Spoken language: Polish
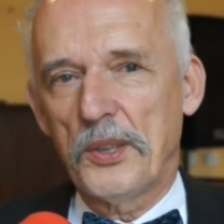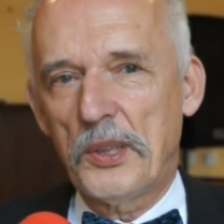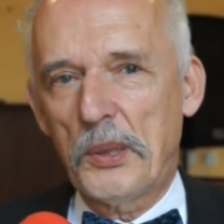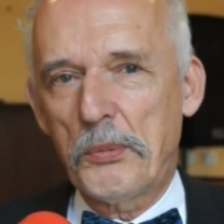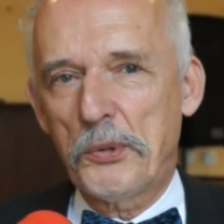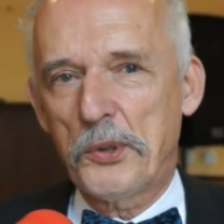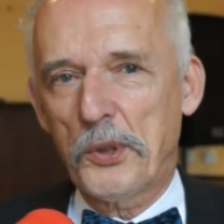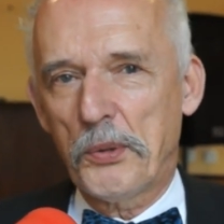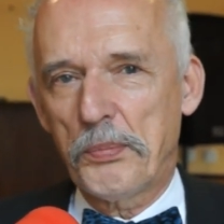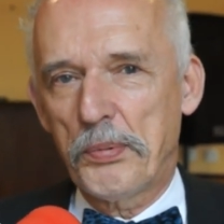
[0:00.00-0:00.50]

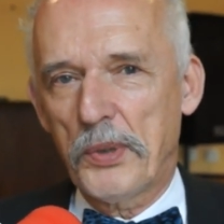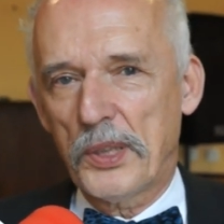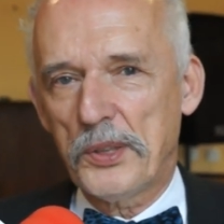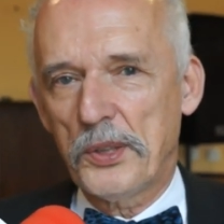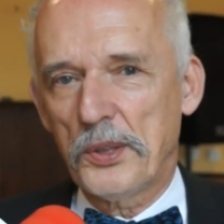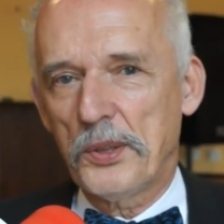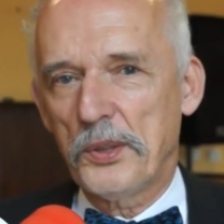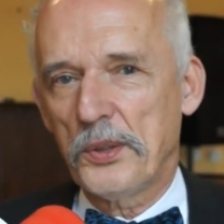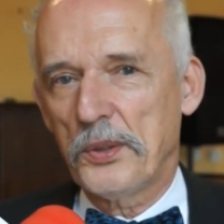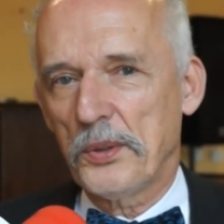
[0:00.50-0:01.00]
nie musiał
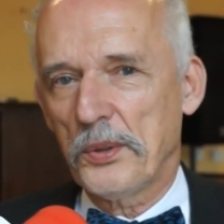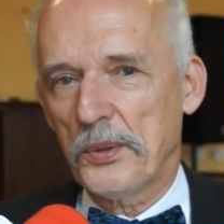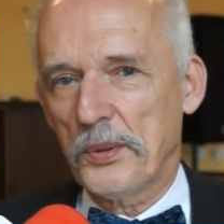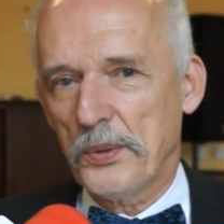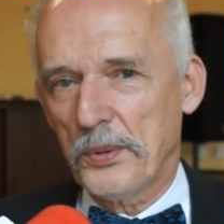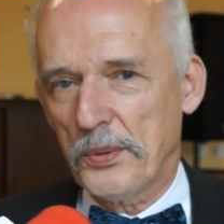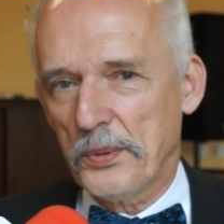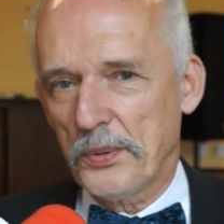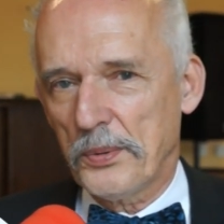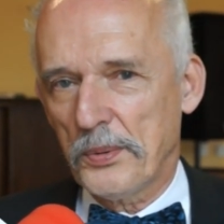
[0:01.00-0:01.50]
płacić y,
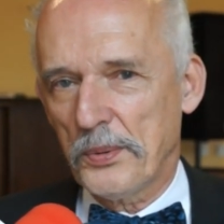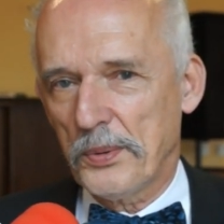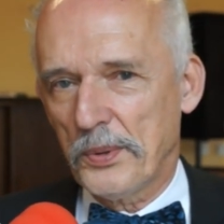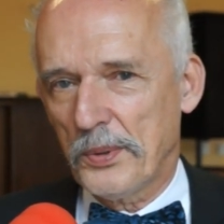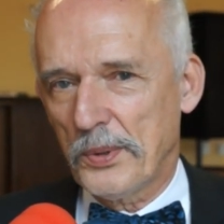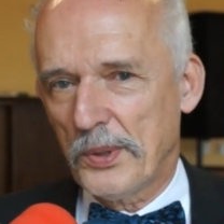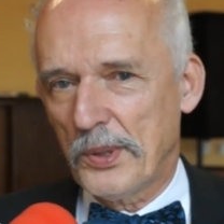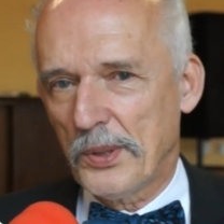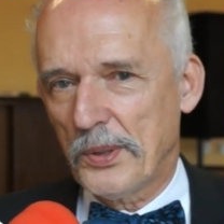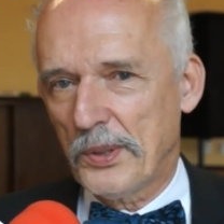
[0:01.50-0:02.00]

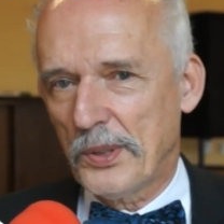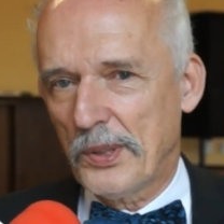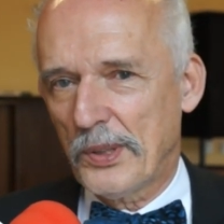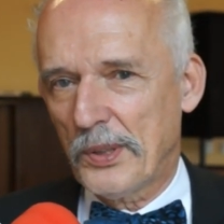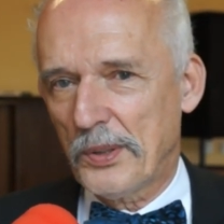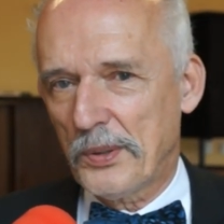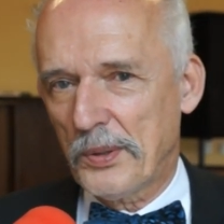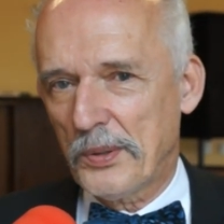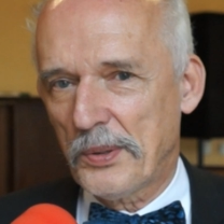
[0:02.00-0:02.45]
z, z,